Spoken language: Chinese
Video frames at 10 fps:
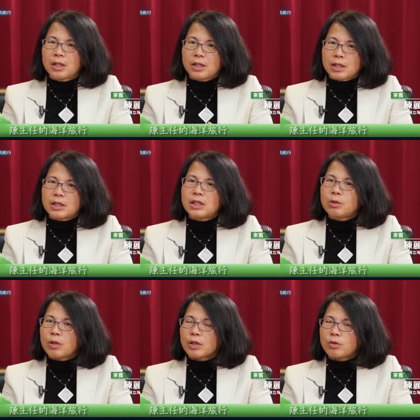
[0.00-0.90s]
一个
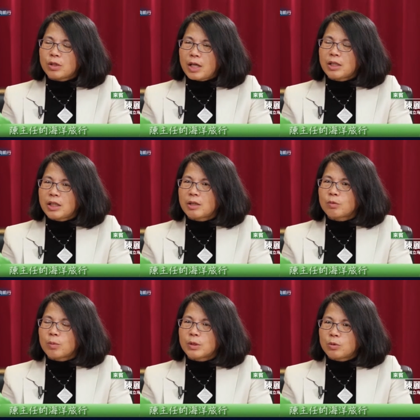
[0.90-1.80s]
计划。所以当
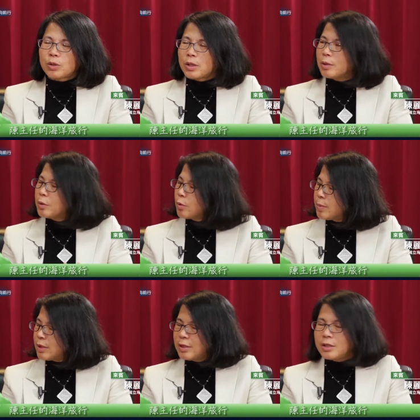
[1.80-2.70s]
年我们做的，我
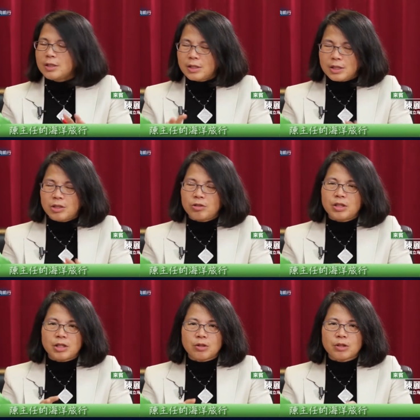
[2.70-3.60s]
们实验室是持续
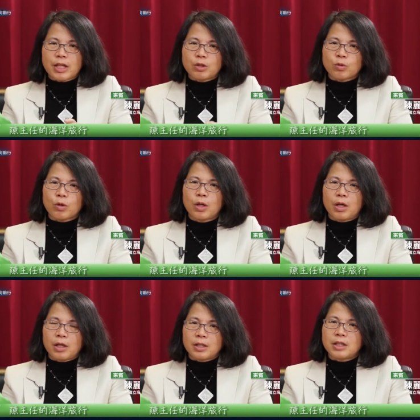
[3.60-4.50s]
一直都在做
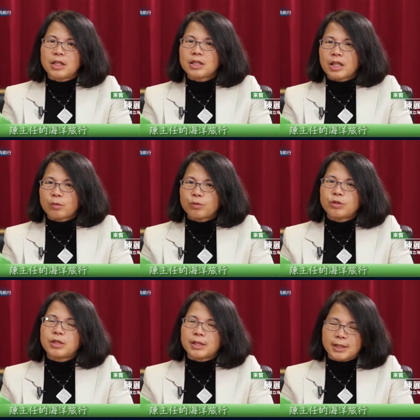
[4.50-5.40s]
核能电厂附
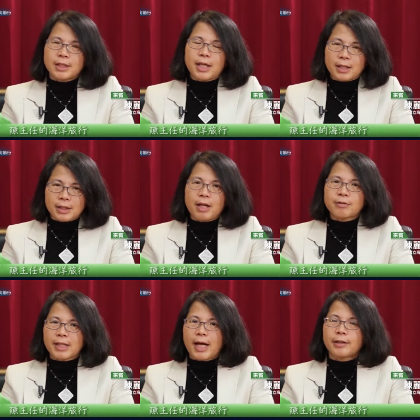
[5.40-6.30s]
近的生态的
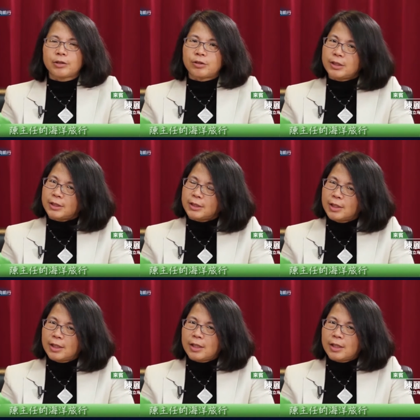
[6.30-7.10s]
调查，尤其是